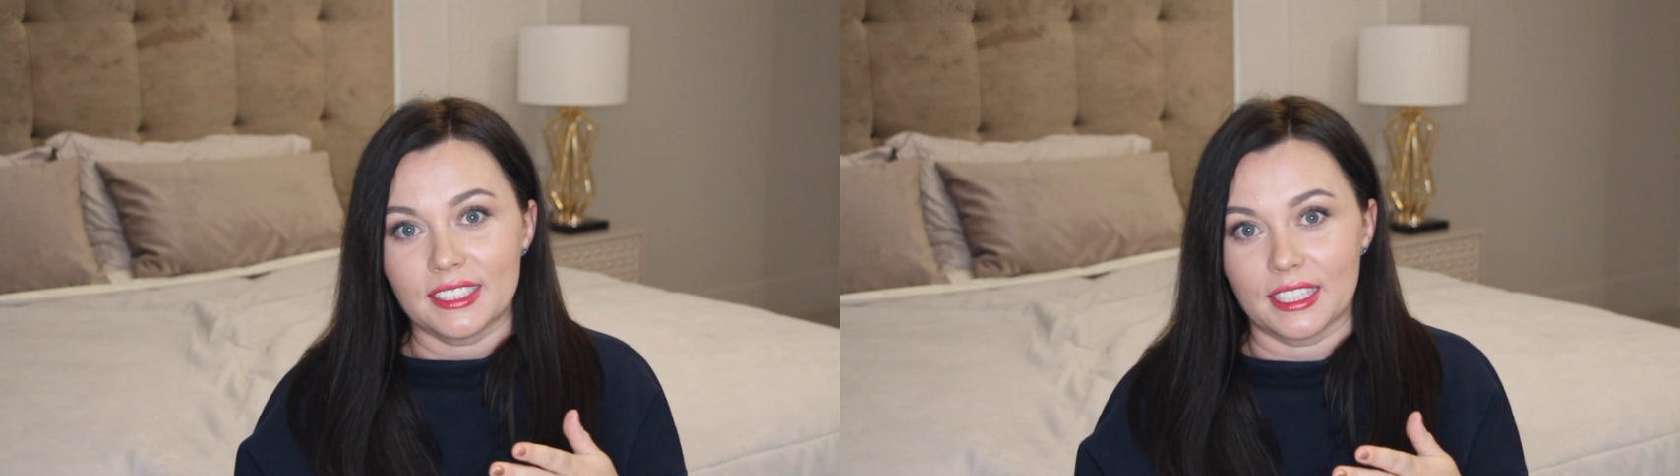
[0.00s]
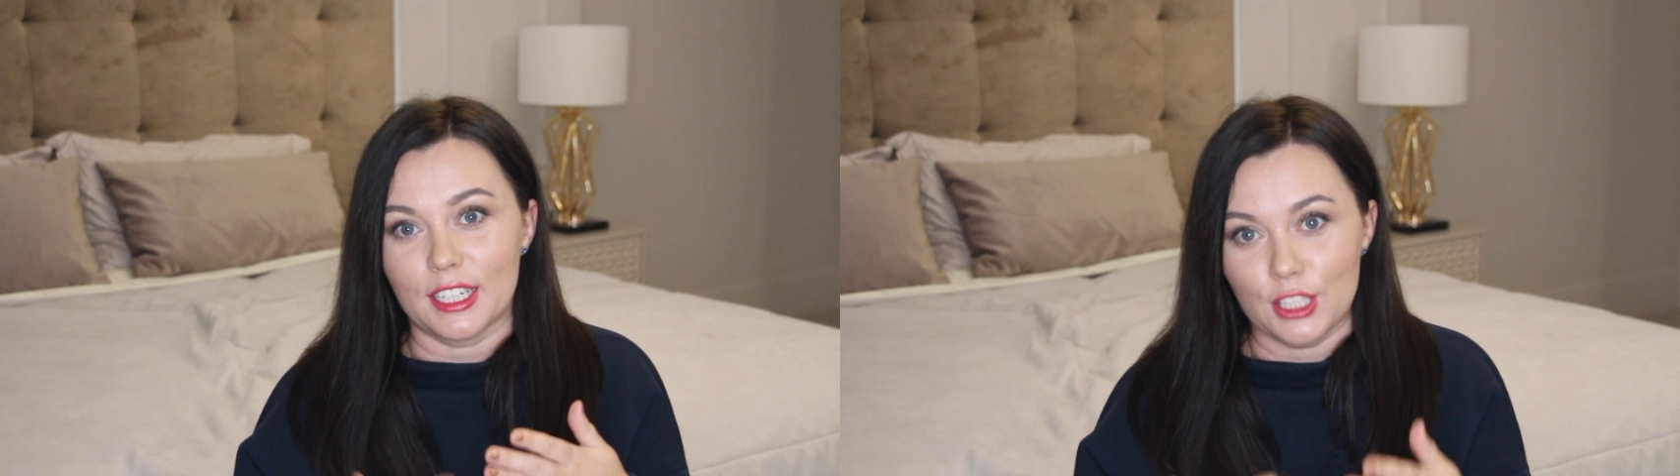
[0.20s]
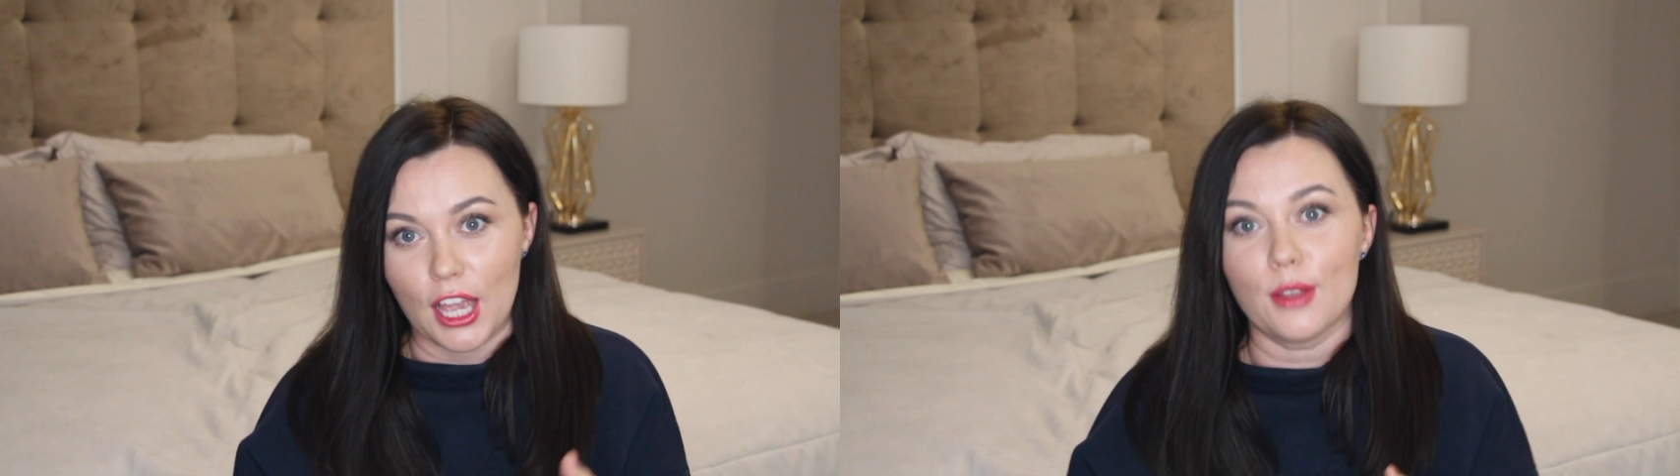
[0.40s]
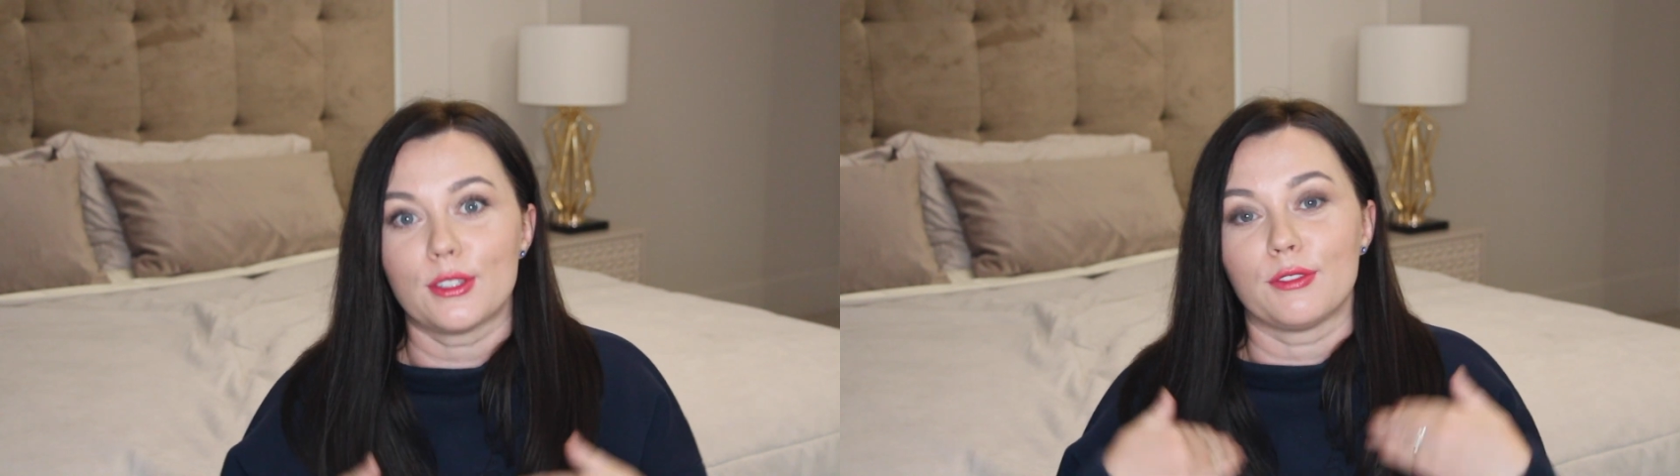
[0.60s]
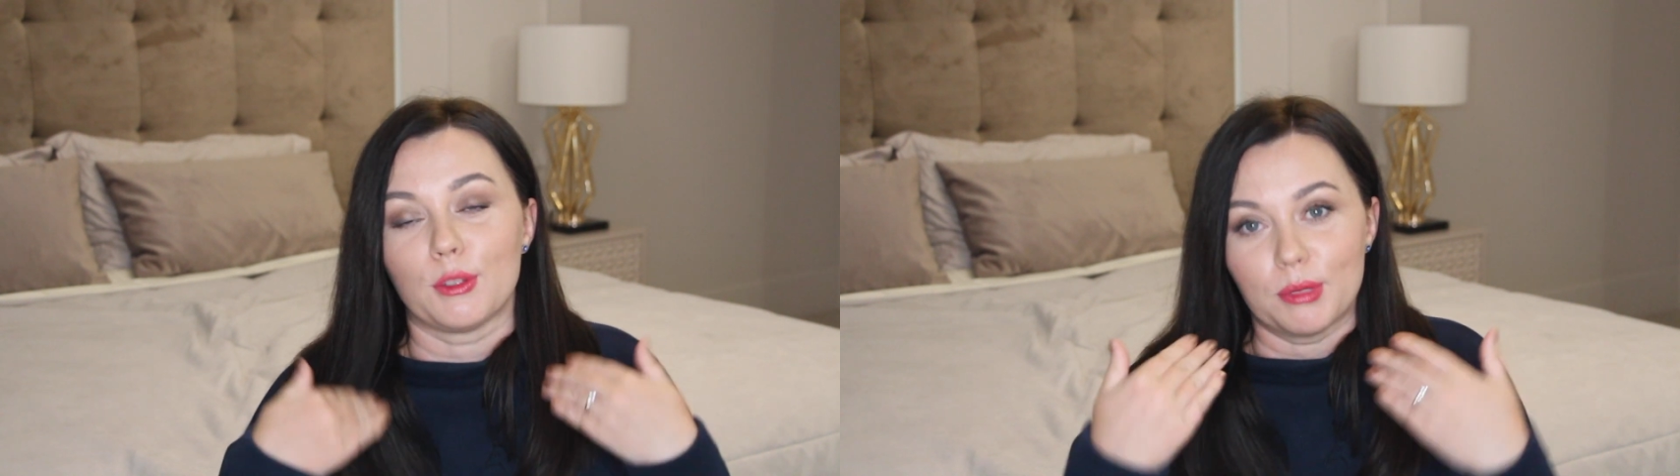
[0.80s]

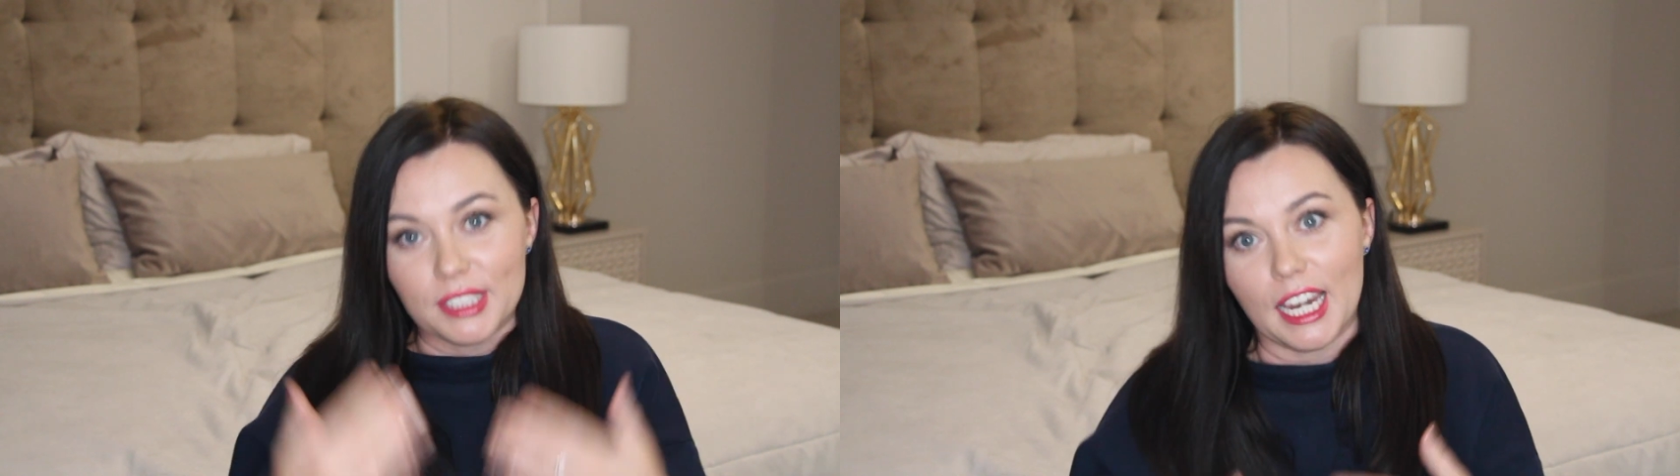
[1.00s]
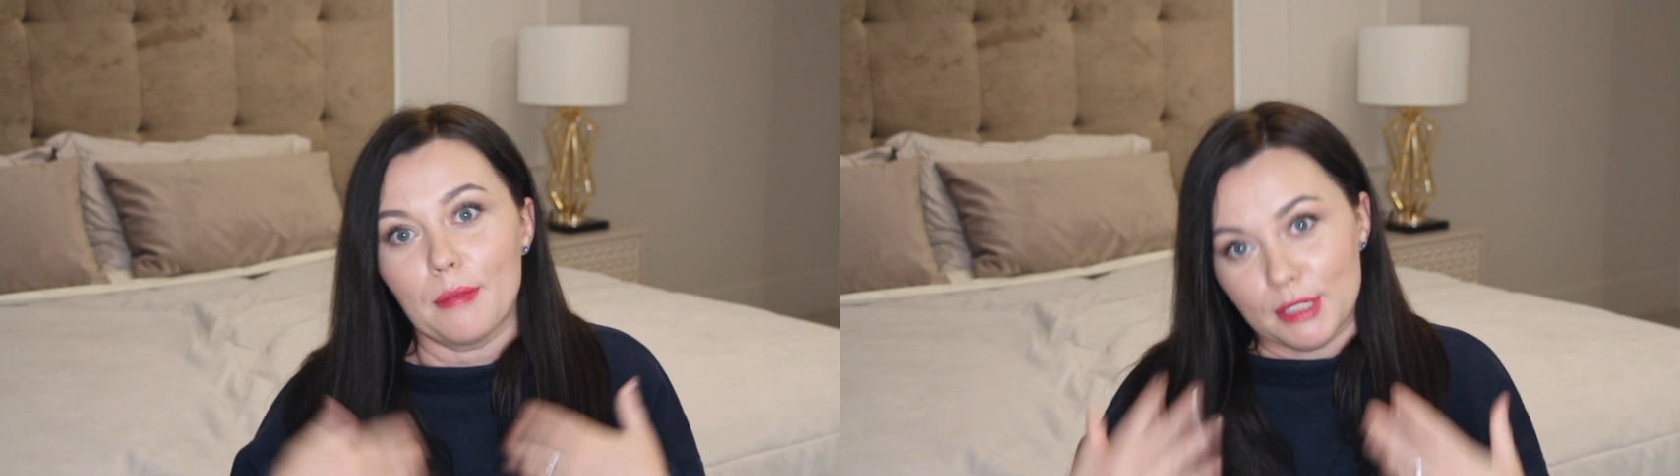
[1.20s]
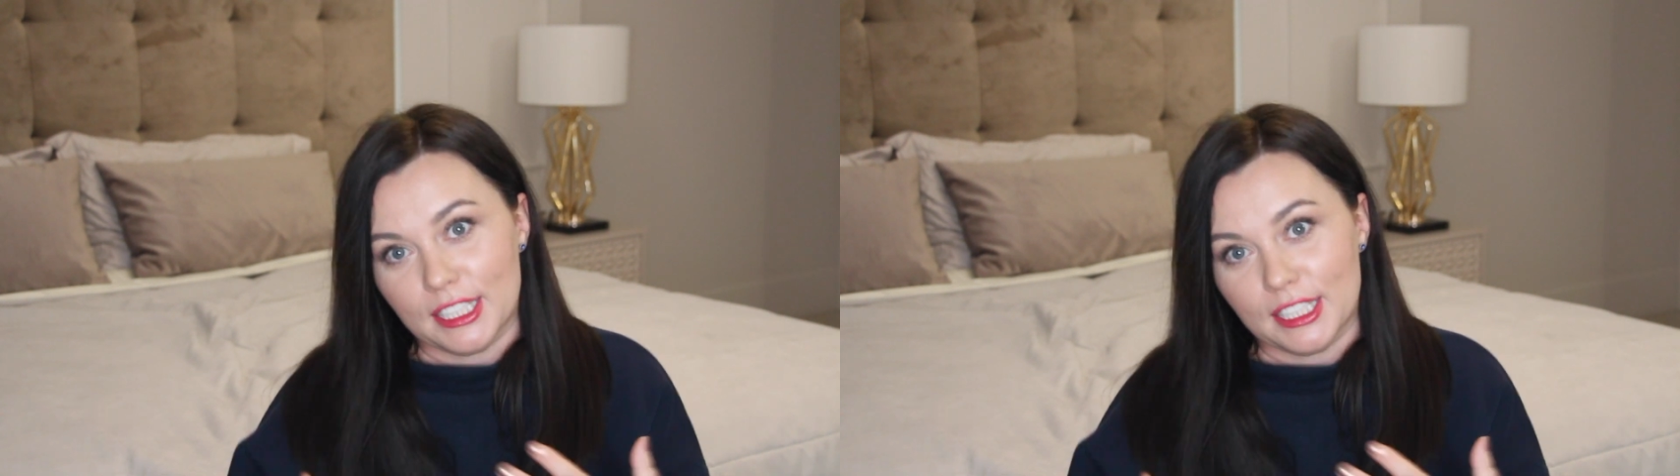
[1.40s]
загрязняются все быстрее,